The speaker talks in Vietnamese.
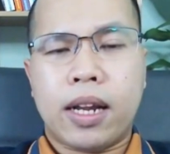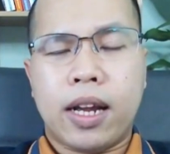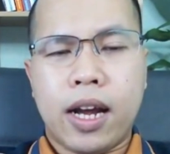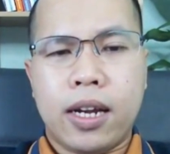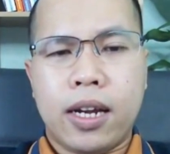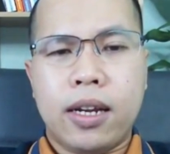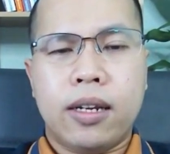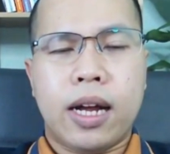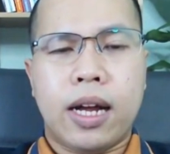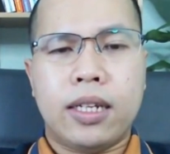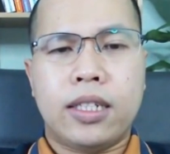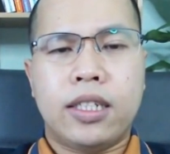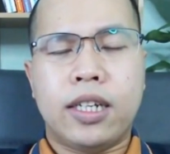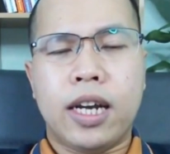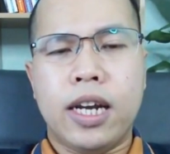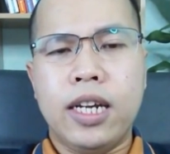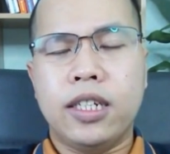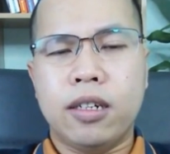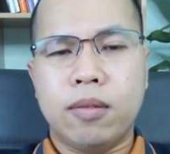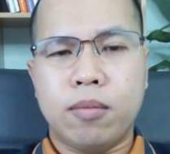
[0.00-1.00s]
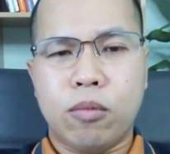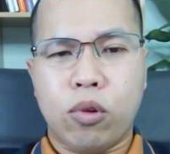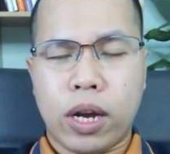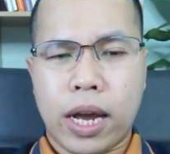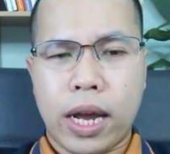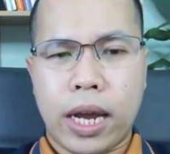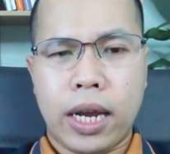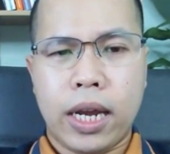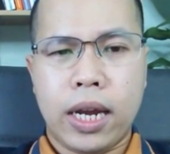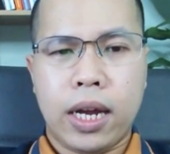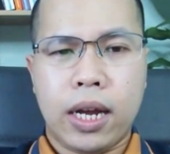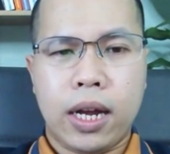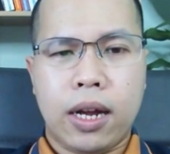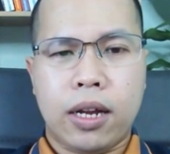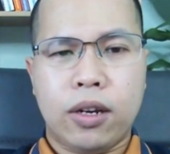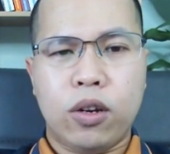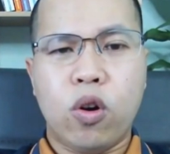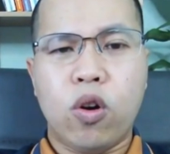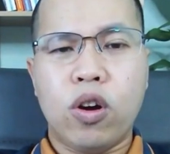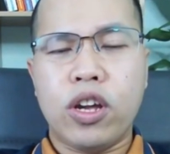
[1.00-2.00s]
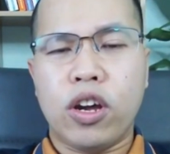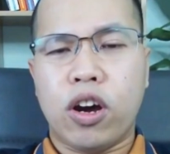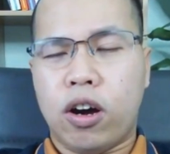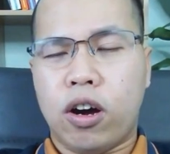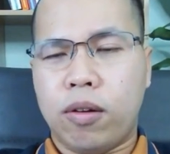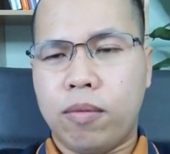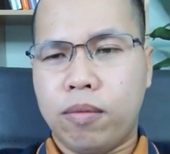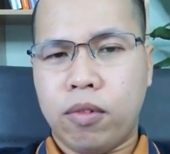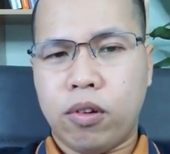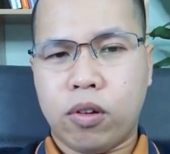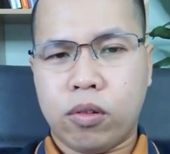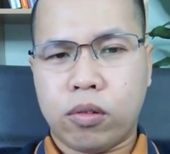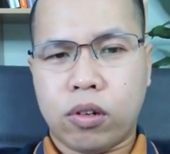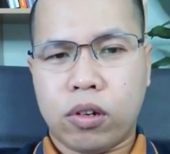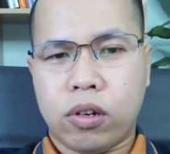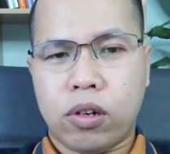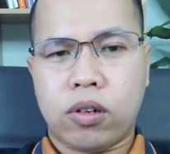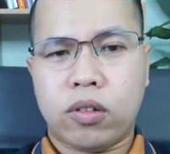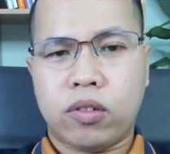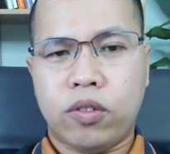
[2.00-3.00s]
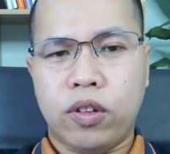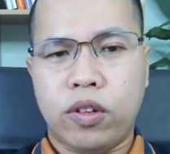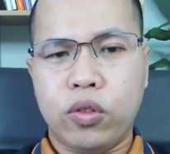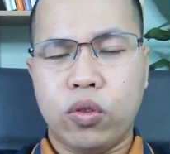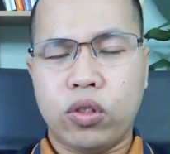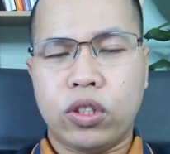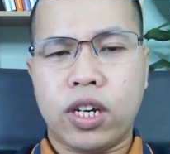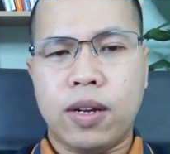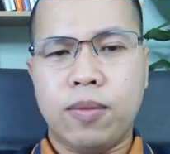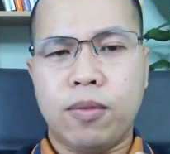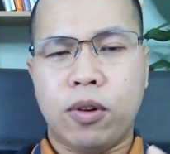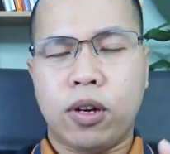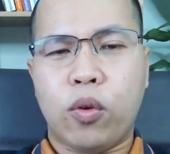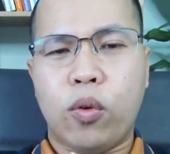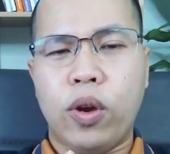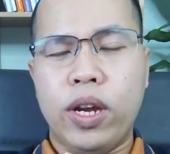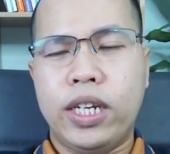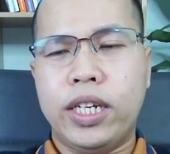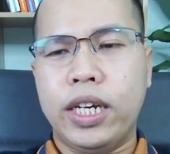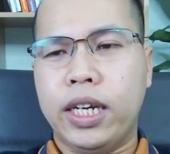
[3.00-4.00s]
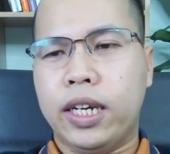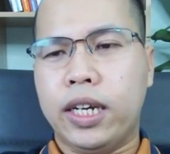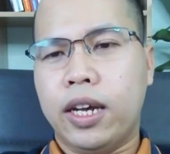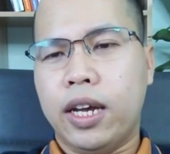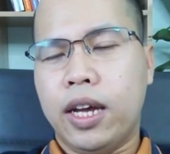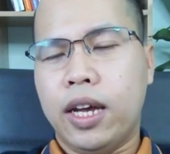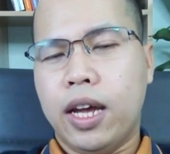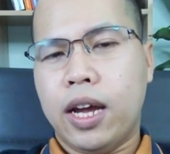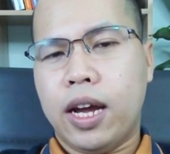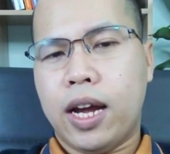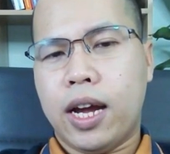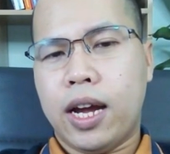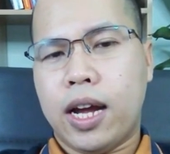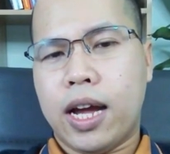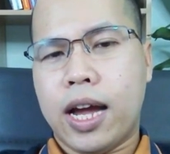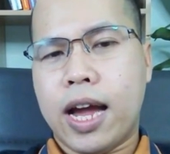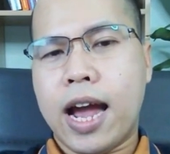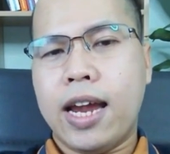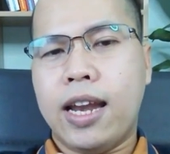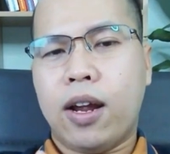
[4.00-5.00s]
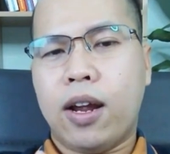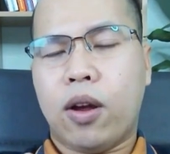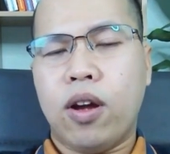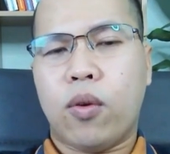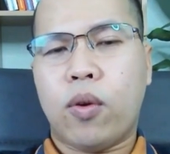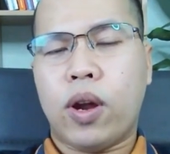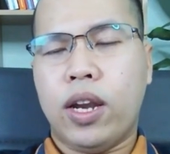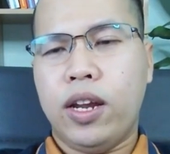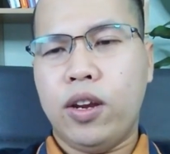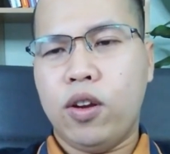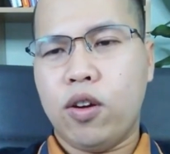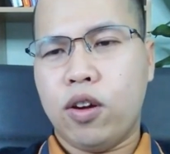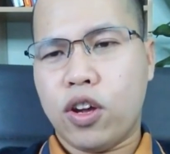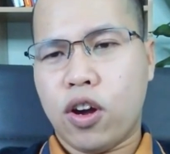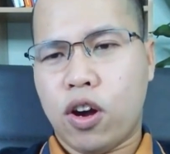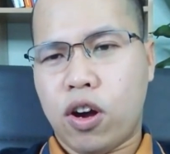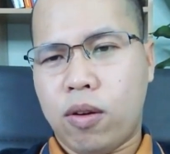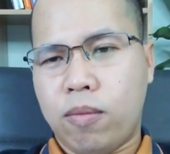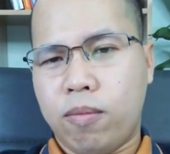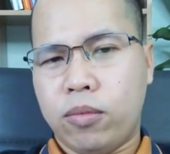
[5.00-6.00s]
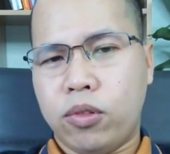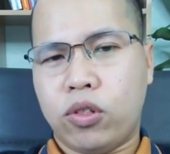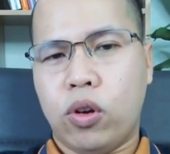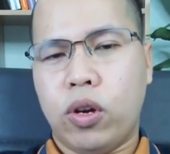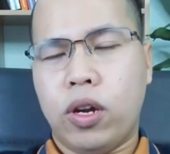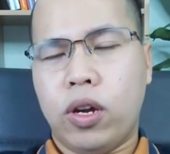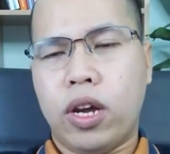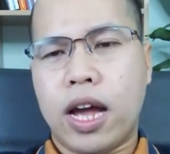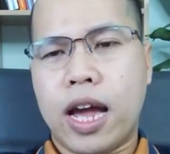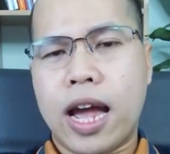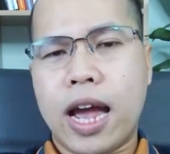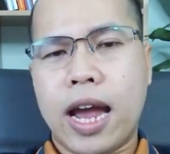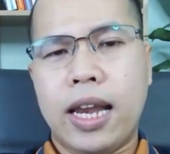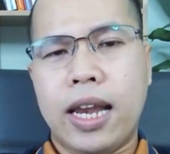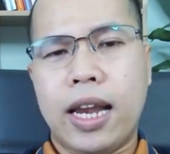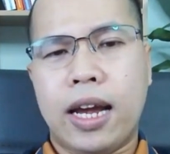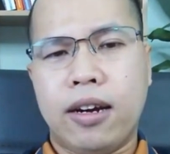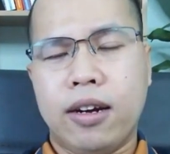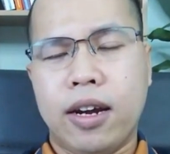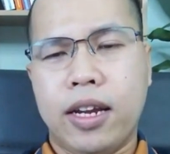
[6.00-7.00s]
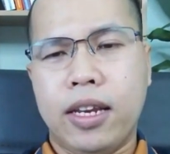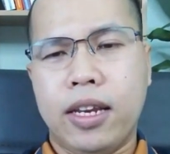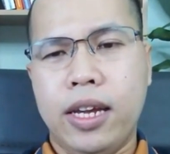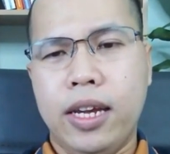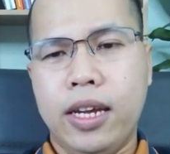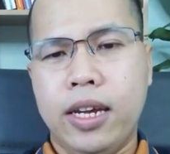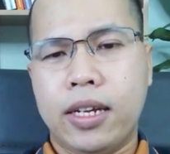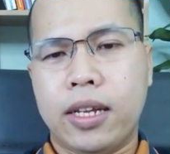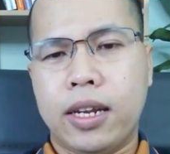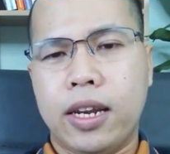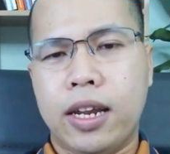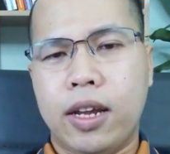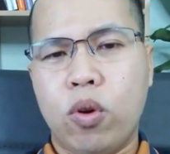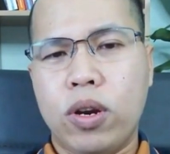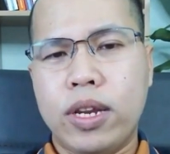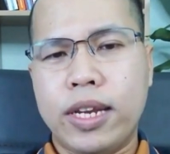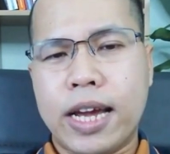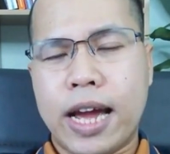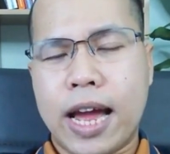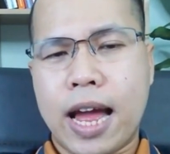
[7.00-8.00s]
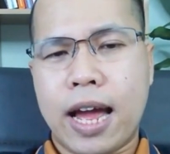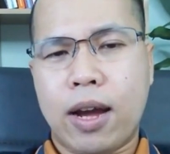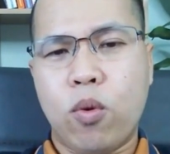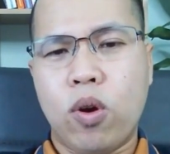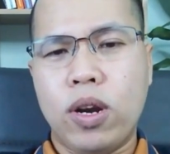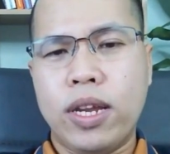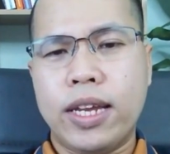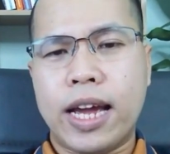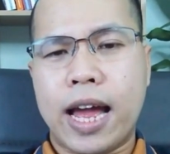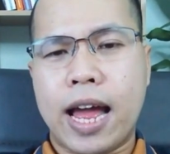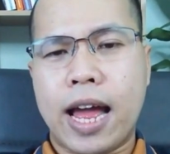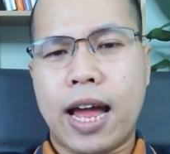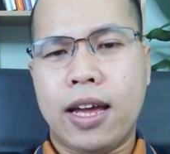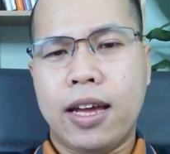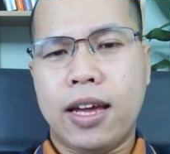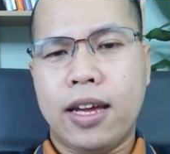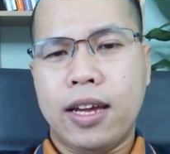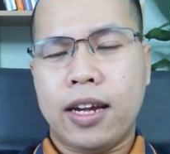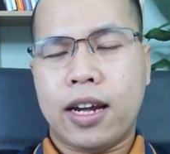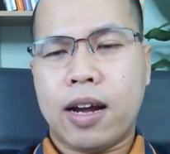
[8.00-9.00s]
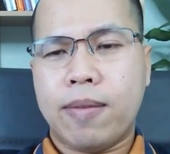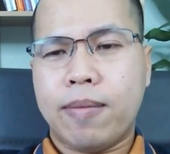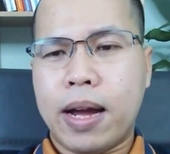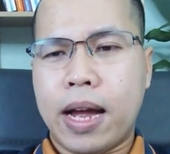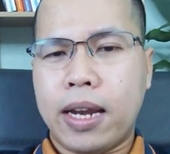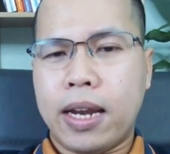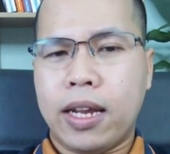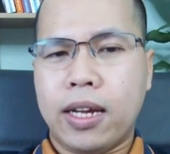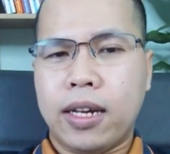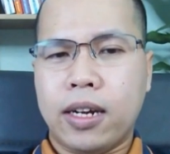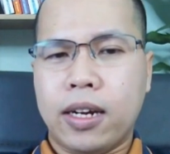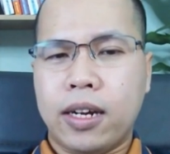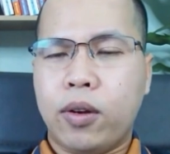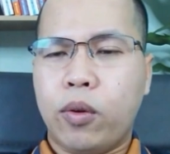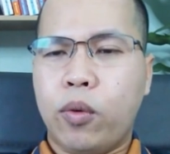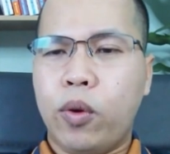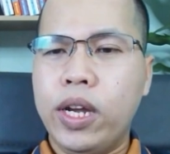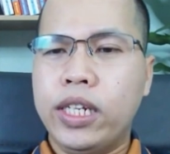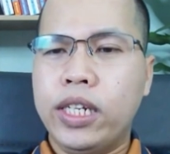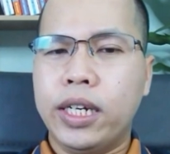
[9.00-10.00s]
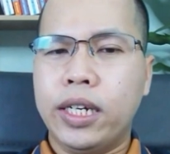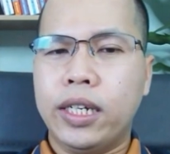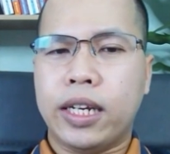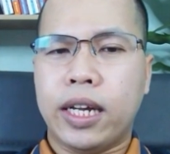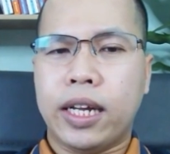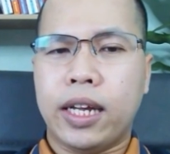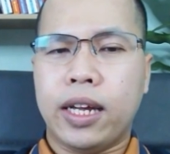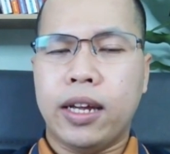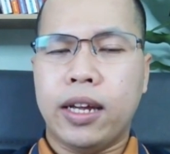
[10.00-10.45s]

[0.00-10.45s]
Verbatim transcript: cần xây dựng một cái đội nhóm, ví dụ xây một cái quy trình, ai là người quản lý đội nhóm, rồi ai là người đi lấy nguồn nhà, các bạn quy trình